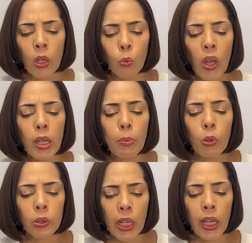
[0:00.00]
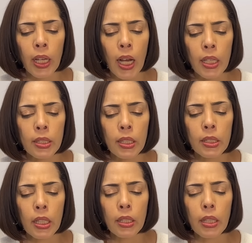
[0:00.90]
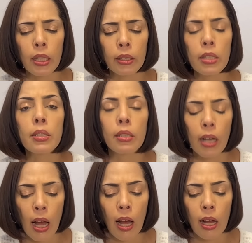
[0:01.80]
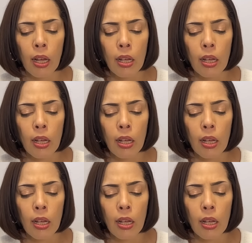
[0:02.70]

ウェイボーで発信してきたんですが、